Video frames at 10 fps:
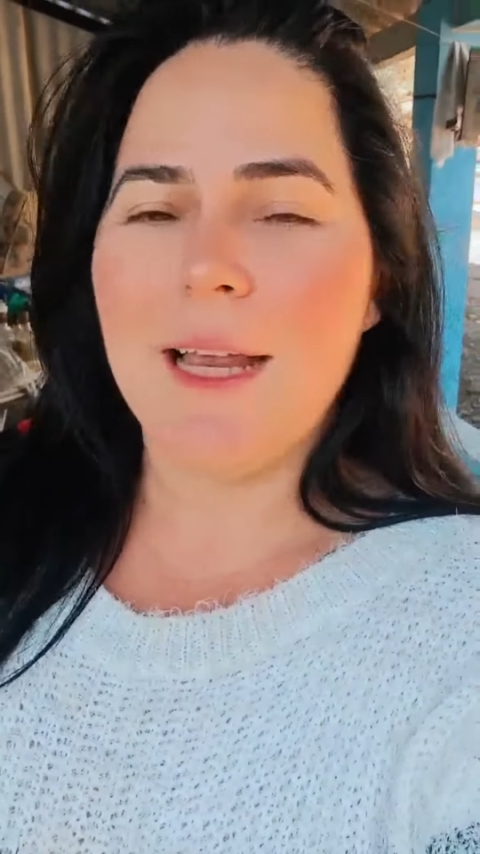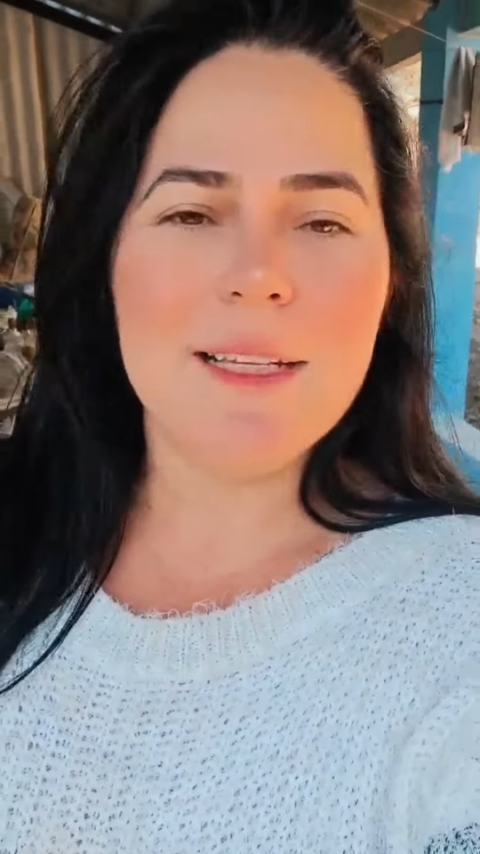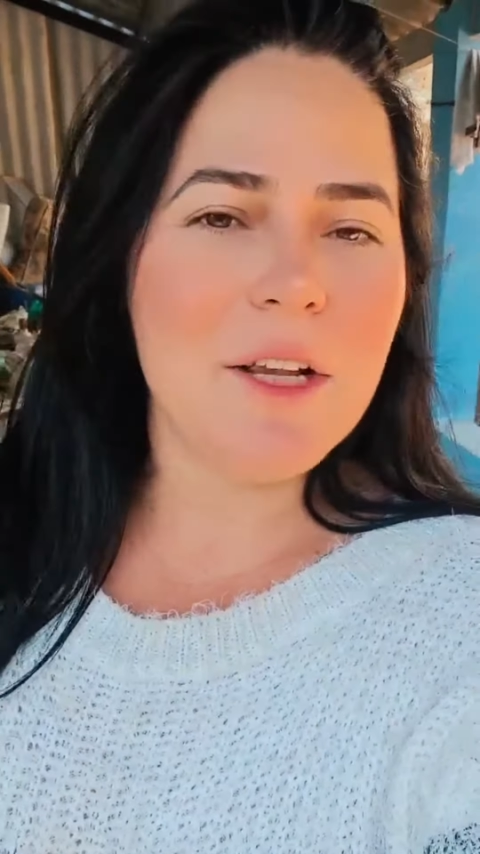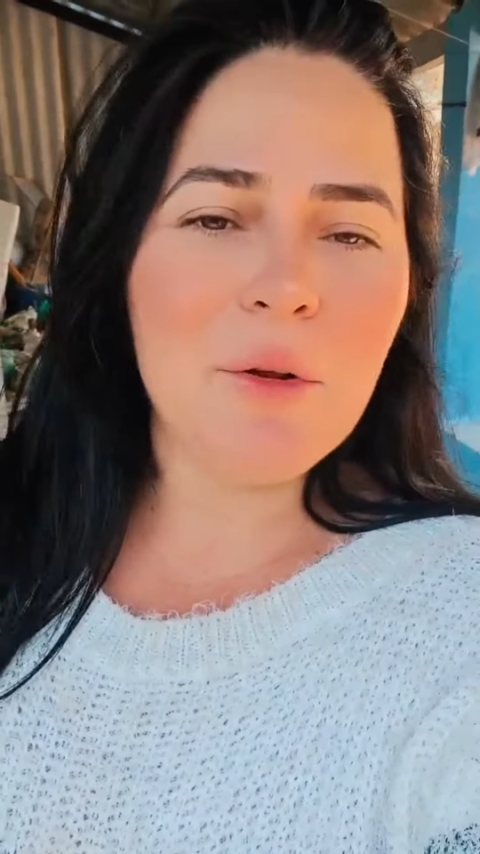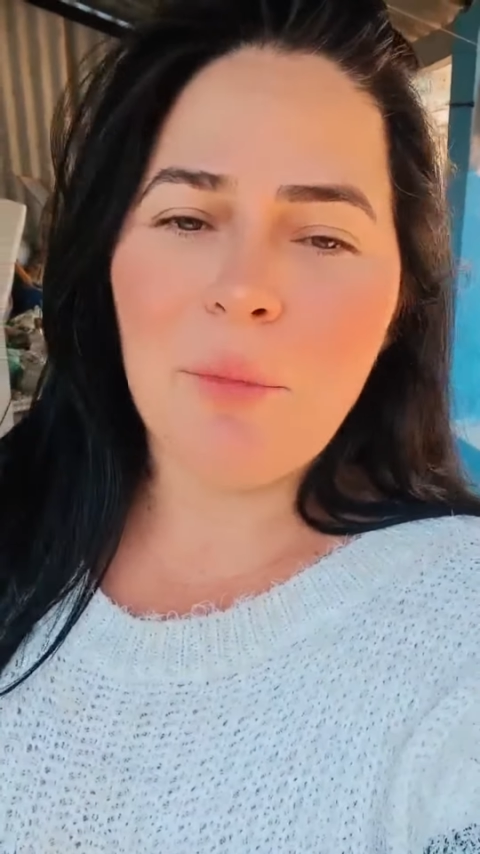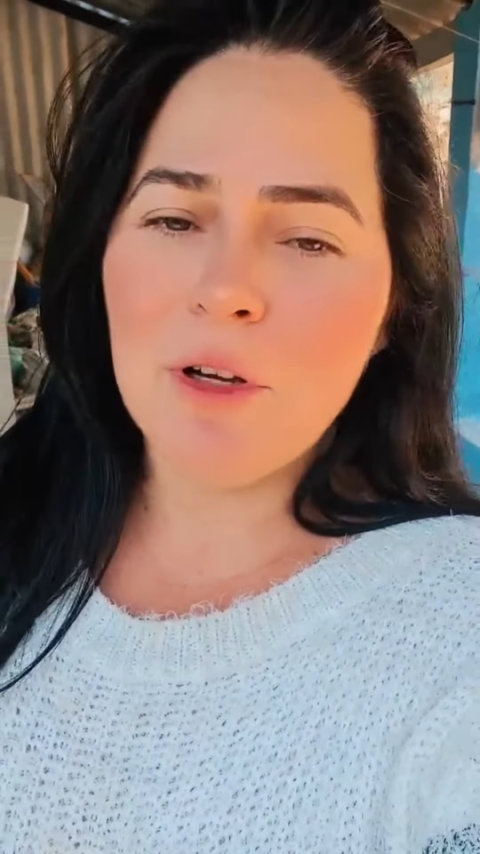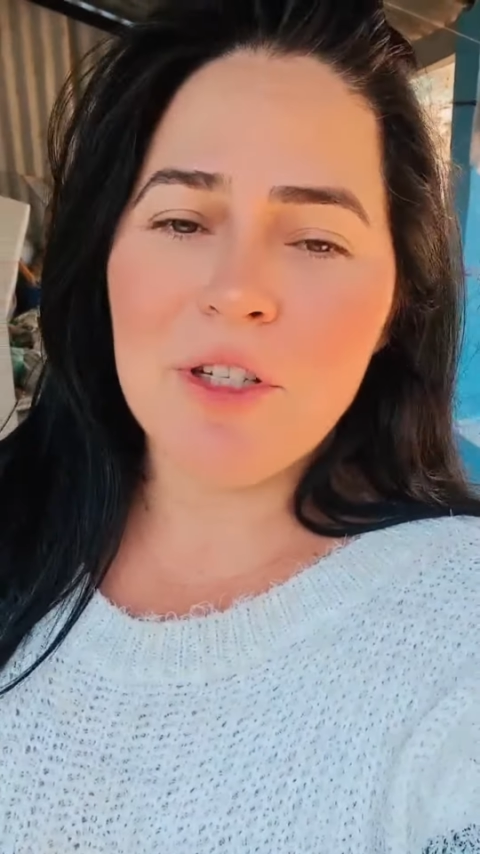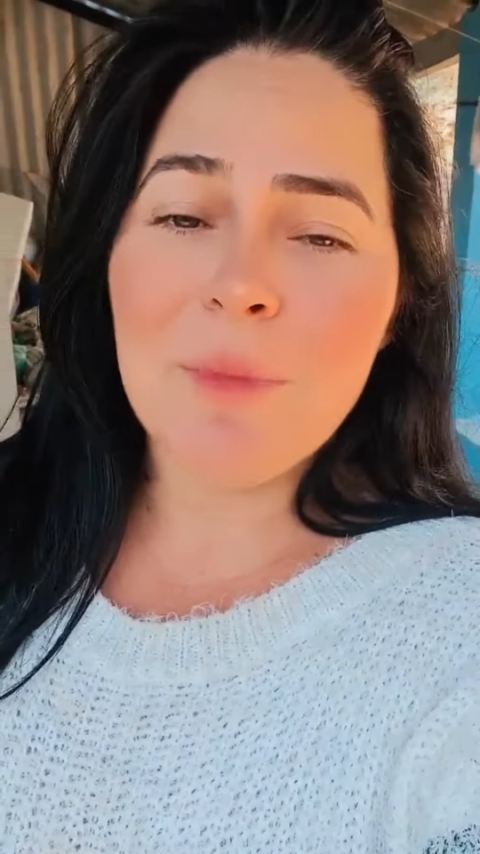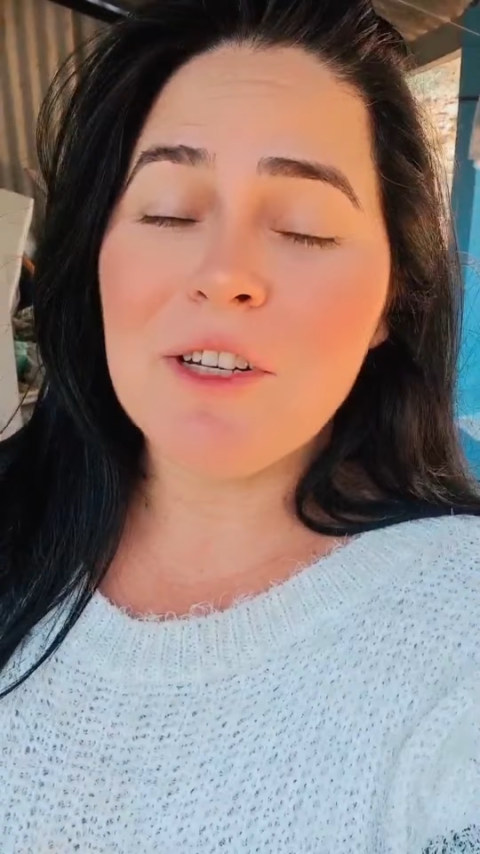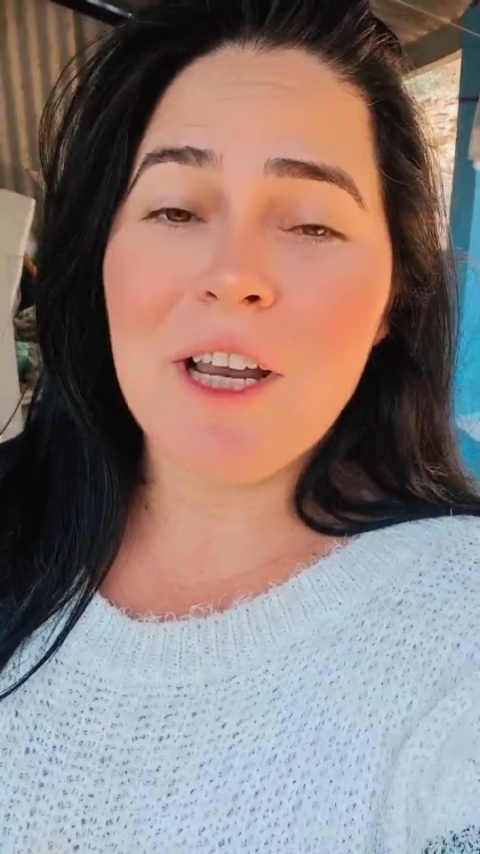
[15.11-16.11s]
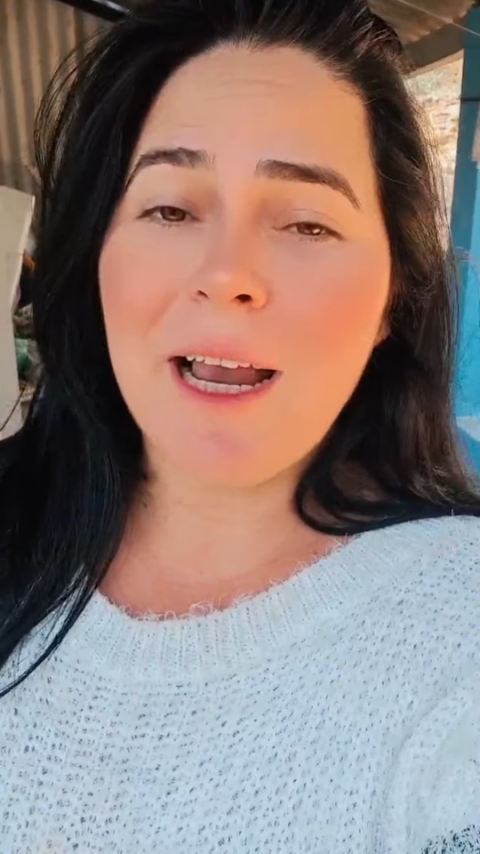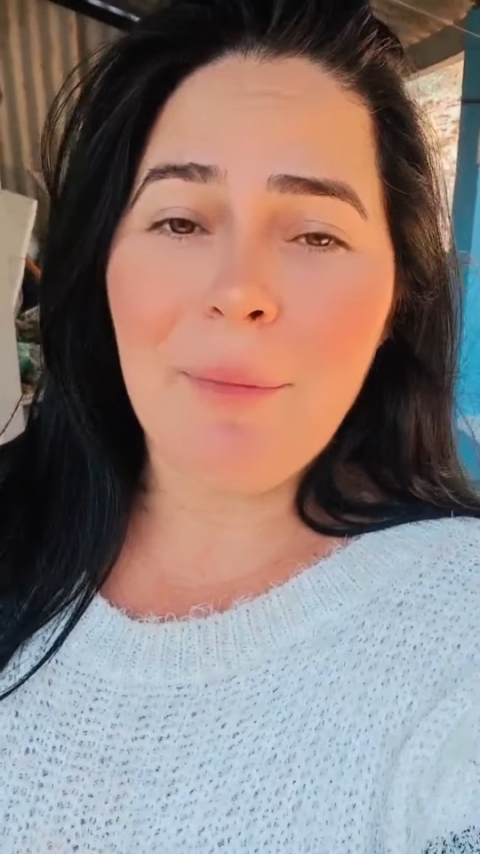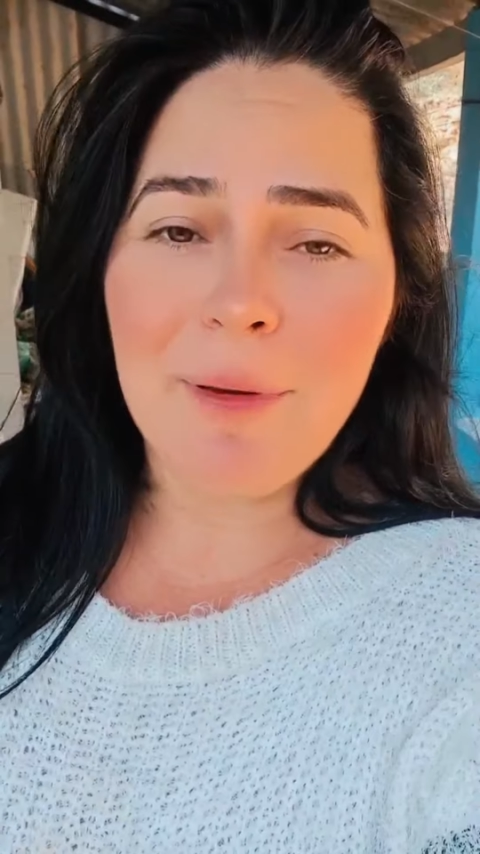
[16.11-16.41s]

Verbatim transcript: É só não pode abaixar a